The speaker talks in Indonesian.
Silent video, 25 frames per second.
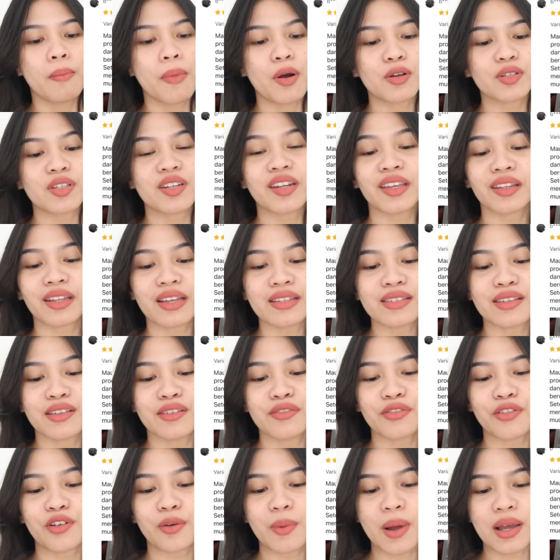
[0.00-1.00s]
Mau sedikit
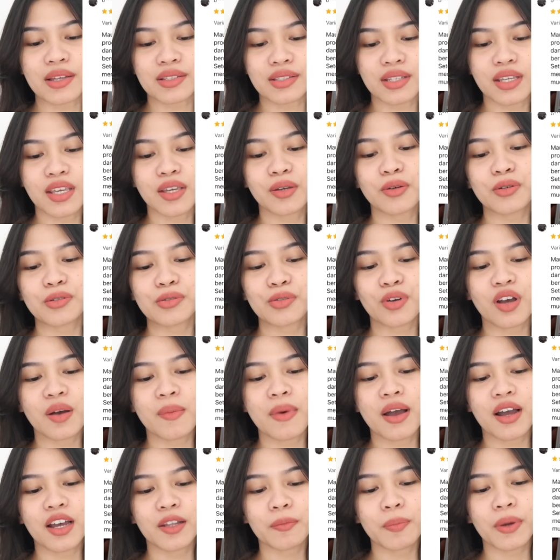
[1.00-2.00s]
kasih informasi, aku suka
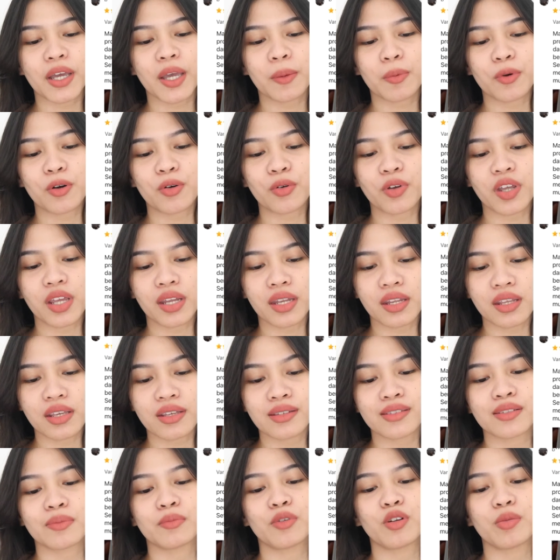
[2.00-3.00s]
banget pakai produk
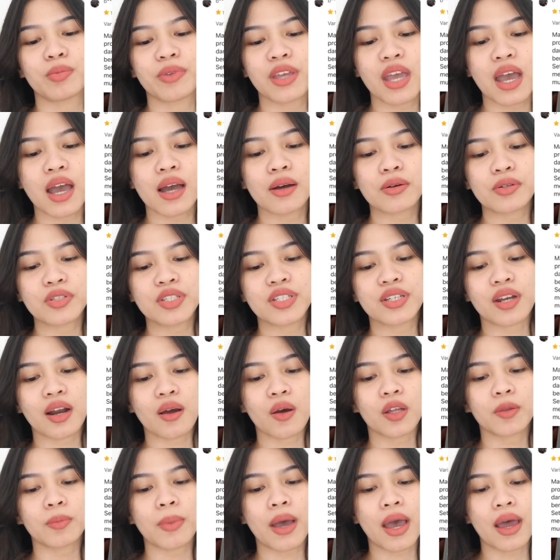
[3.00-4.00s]
ini. Sebelumnya aku
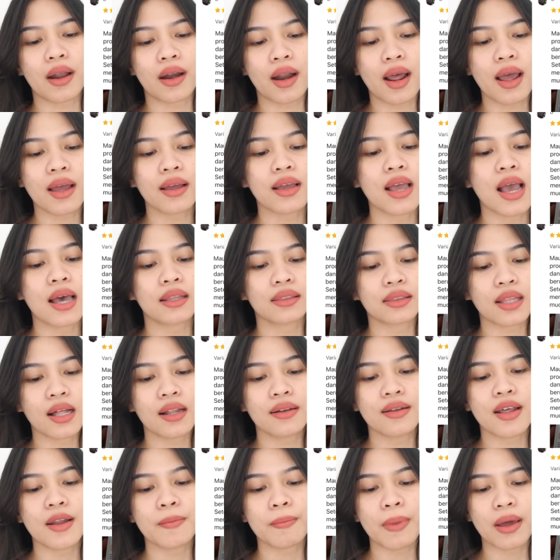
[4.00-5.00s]
jerawat parah,
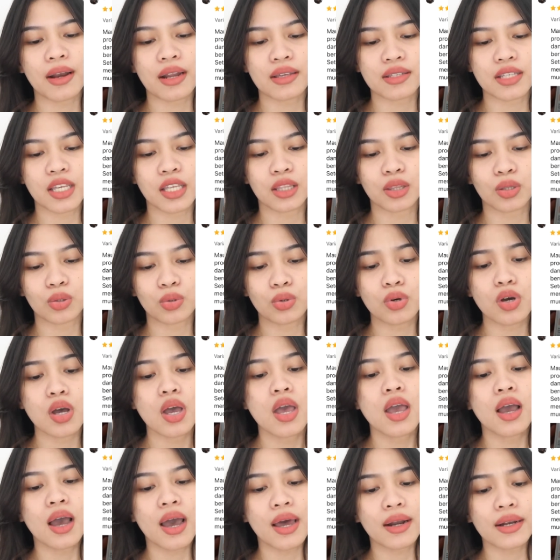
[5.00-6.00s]
gatal dan panas gitu.
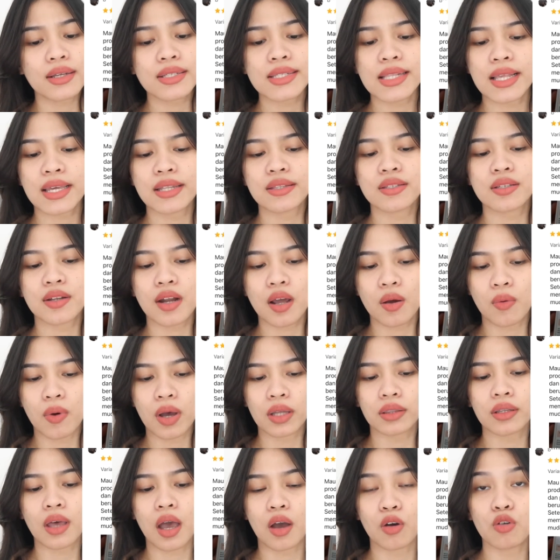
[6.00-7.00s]
Karena selain
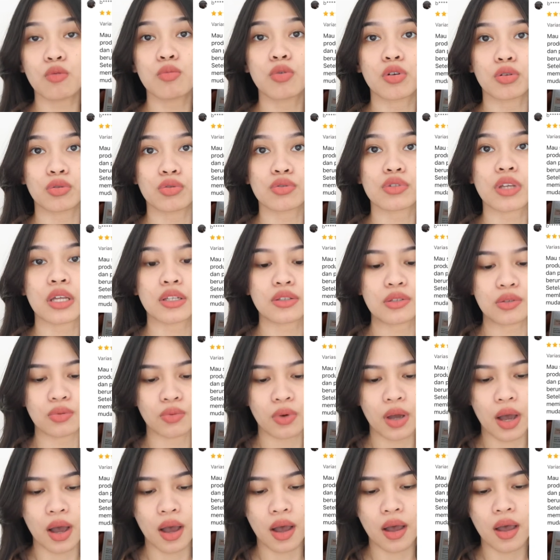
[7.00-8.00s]
jerawat, aku beruntusan
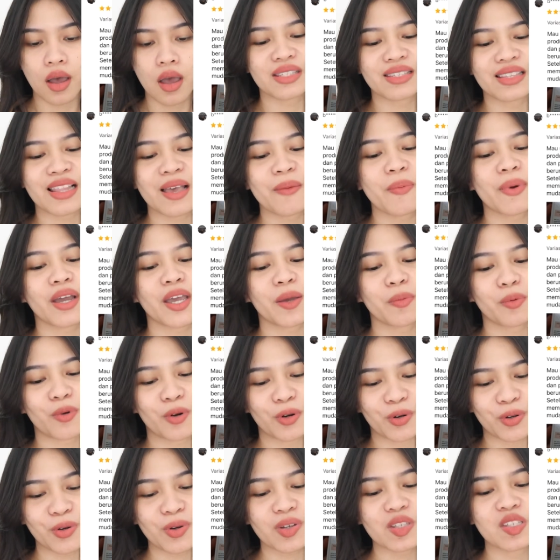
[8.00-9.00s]
juga. Setelah pakai
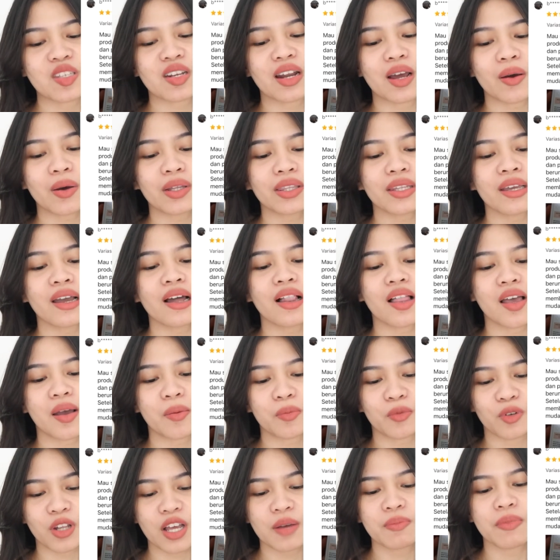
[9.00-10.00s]
produk, jerawat yang
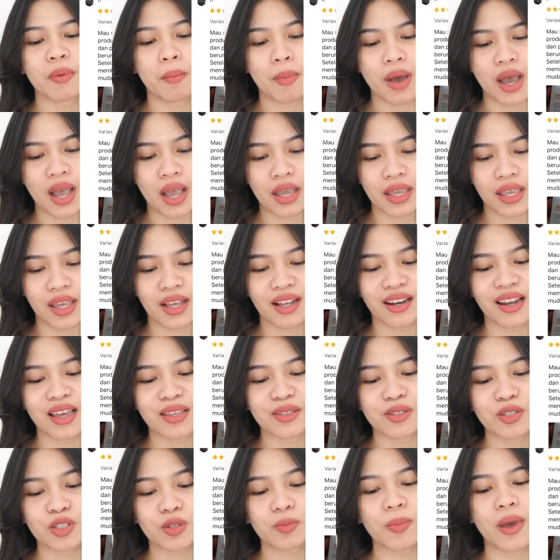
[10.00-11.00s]
alhamdulillah membaik.
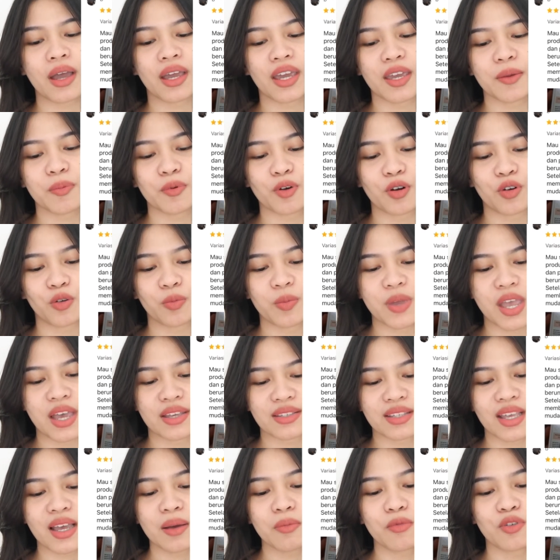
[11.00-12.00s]
Lanjut pakai produk
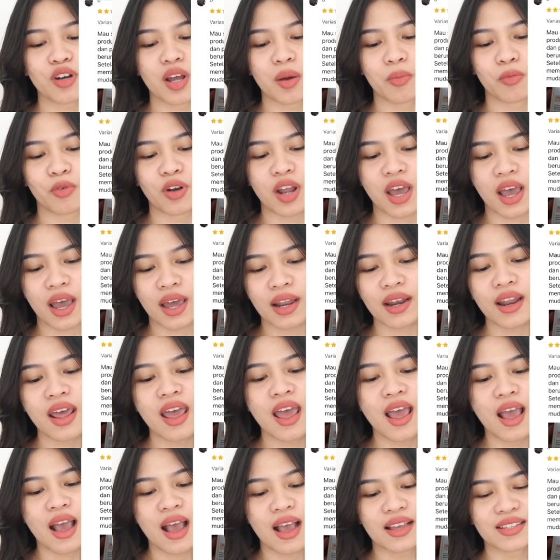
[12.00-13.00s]
biasa, mudah-mudahan
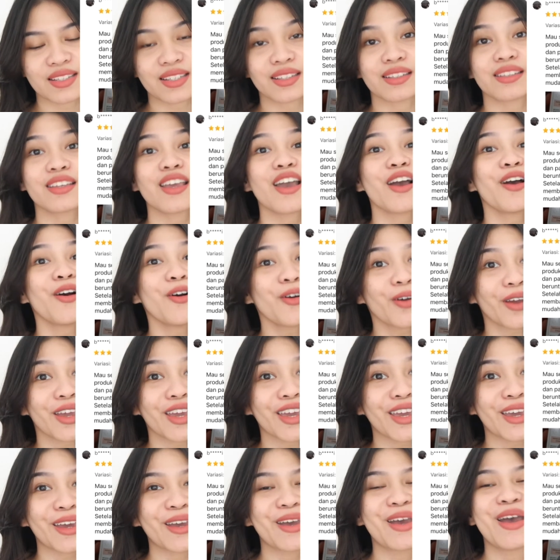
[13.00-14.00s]
hasil hasilnya oke
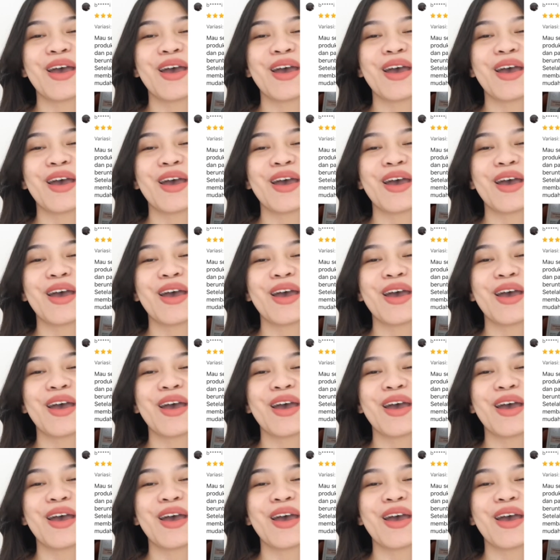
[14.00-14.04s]
okay.